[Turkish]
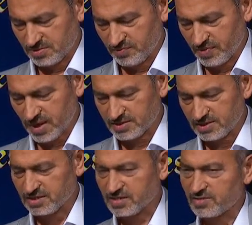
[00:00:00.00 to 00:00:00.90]

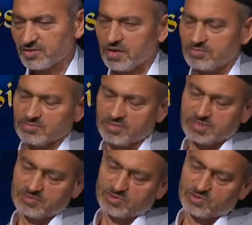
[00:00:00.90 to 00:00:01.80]
Farsça'da şey diyor,
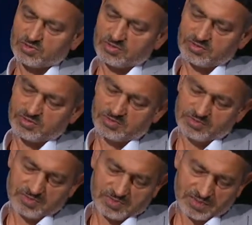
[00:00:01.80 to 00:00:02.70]
ne diyeyim,
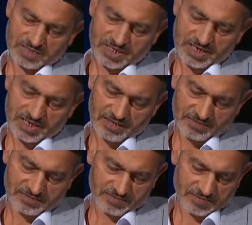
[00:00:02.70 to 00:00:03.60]

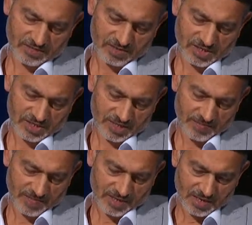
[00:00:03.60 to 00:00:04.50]
şey diyor
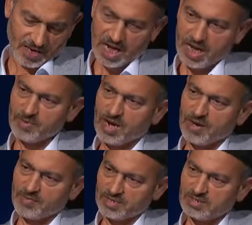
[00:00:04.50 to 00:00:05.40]
ki, Ab
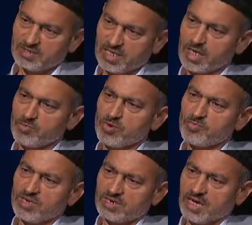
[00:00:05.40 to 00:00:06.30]
Ahmet
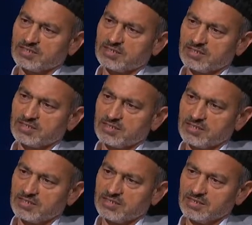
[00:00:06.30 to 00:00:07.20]
Tayyum'un berkast.
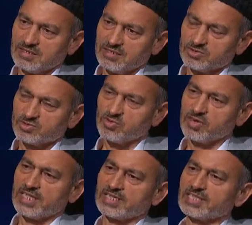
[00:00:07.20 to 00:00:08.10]
Su
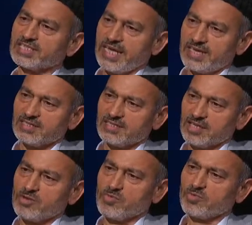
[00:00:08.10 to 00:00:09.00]
geldiğinde
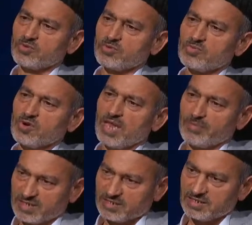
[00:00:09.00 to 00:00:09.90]
Tayyum'un hükmü
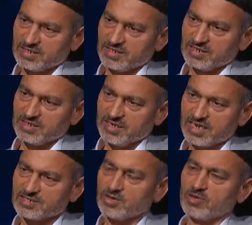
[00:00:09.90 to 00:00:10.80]
kalmaz.
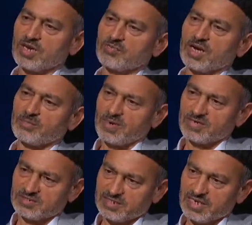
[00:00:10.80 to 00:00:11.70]
Asıl olan
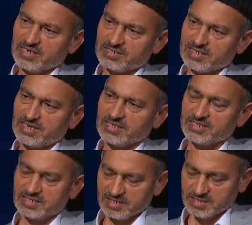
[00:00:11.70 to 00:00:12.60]
bakmanız gereken şey
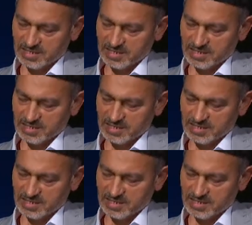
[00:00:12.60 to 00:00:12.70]
nedir?